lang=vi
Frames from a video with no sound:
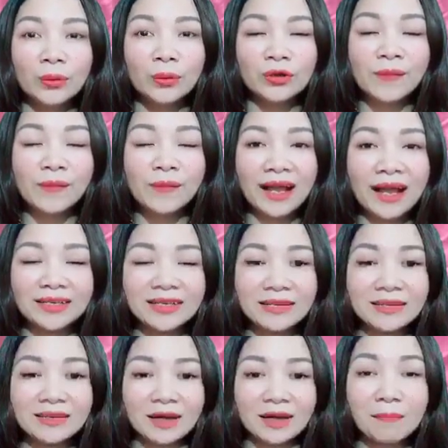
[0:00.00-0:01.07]
Quý cô bác, anh
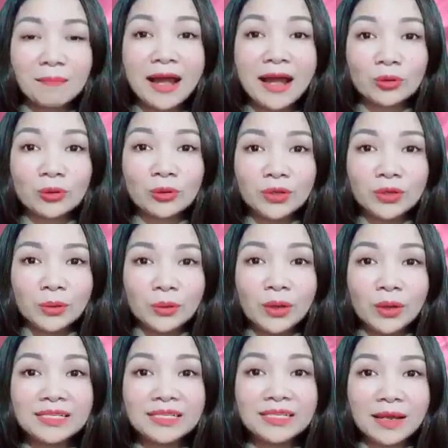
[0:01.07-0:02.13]
chị và các bạn cũng đừng
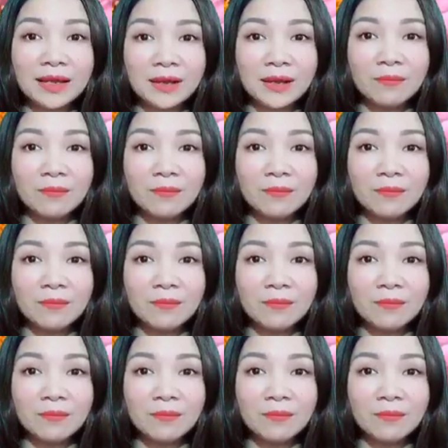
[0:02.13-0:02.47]
quên xem